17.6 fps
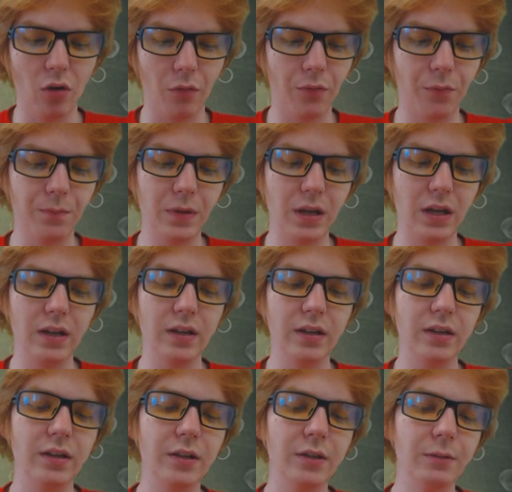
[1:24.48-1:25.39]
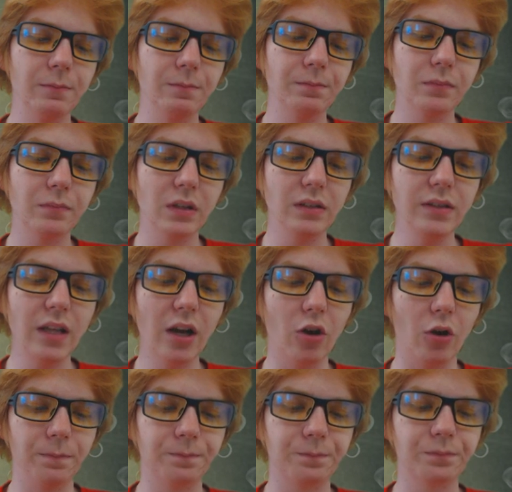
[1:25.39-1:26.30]
off. E,
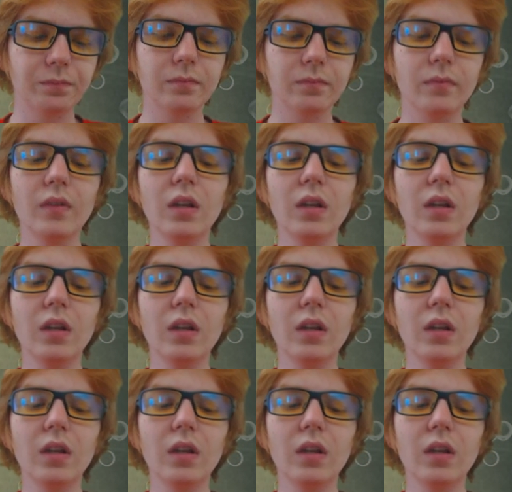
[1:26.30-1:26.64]
Tako